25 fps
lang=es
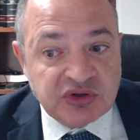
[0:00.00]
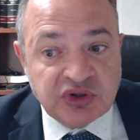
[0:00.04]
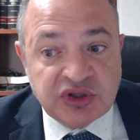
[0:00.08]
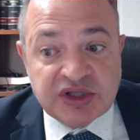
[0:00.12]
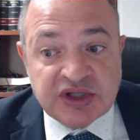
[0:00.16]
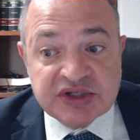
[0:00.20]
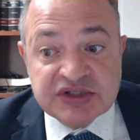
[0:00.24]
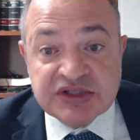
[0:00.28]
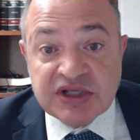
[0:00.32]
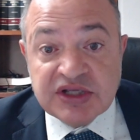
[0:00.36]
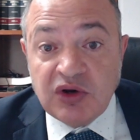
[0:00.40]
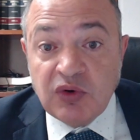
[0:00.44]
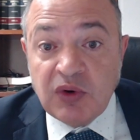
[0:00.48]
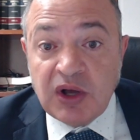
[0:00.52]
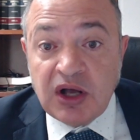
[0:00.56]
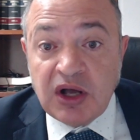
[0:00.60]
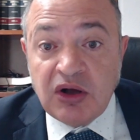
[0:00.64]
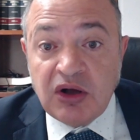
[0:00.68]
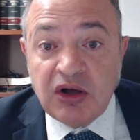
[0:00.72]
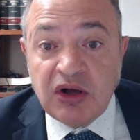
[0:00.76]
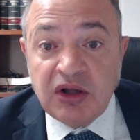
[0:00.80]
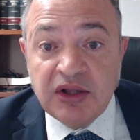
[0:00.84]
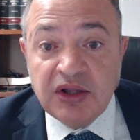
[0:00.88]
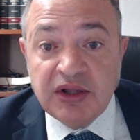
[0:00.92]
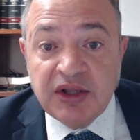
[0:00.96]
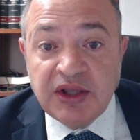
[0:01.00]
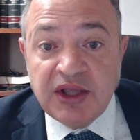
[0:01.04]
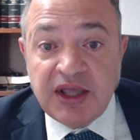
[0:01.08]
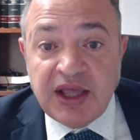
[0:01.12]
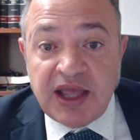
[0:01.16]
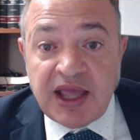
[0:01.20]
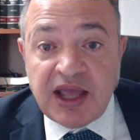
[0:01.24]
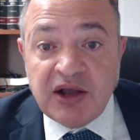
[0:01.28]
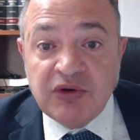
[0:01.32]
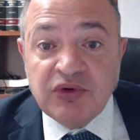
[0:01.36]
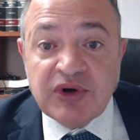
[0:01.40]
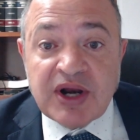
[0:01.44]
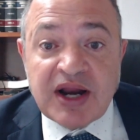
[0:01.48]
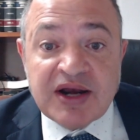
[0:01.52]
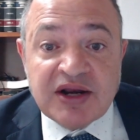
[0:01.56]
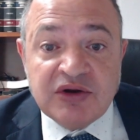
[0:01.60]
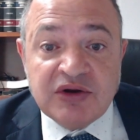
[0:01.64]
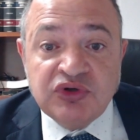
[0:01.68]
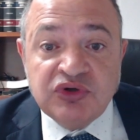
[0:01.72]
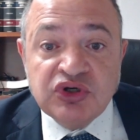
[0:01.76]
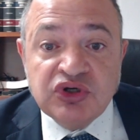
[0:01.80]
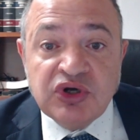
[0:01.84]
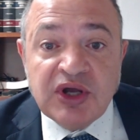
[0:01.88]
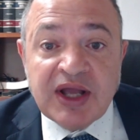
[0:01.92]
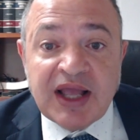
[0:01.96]
Y desde luego, en una
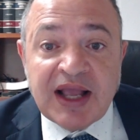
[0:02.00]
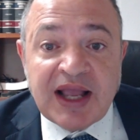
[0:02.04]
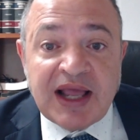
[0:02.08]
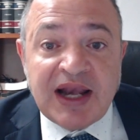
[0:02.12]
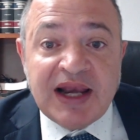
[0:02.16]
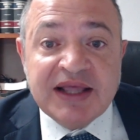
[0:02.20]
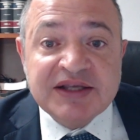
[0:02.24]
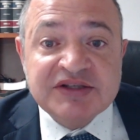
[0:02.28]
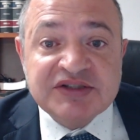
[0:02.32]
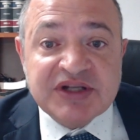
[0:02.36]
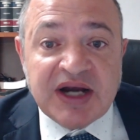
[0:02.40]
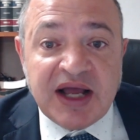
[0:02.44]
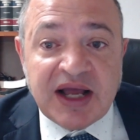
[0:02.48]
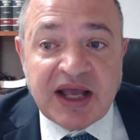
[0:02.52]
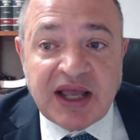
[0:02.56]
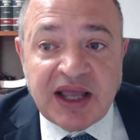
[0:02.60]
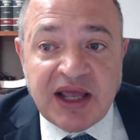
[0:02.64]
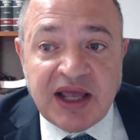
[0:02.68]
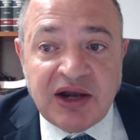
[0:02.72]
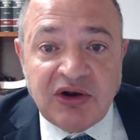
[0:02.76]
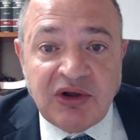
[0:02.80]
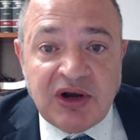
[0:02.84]
reunión en el extranjero